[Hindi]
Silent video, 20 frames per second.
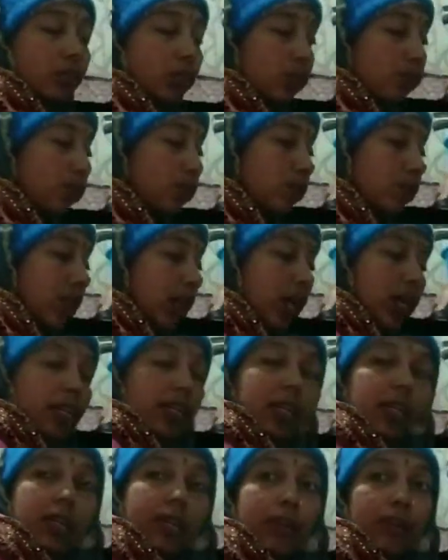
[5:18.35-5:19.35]
जो
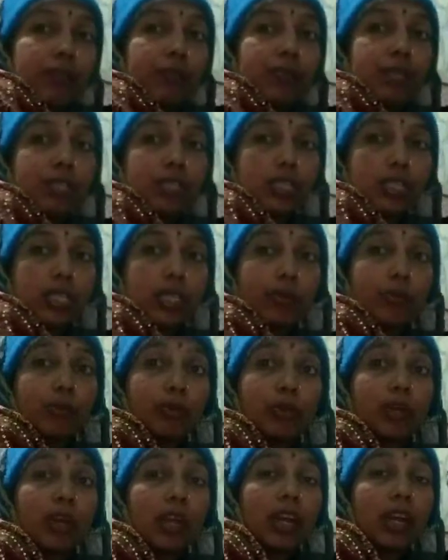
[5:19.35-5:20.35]
आटा है वो अच्छे से
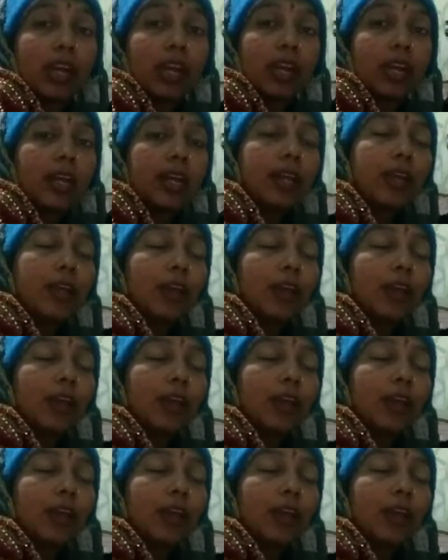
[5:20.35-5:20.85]
भुन गया है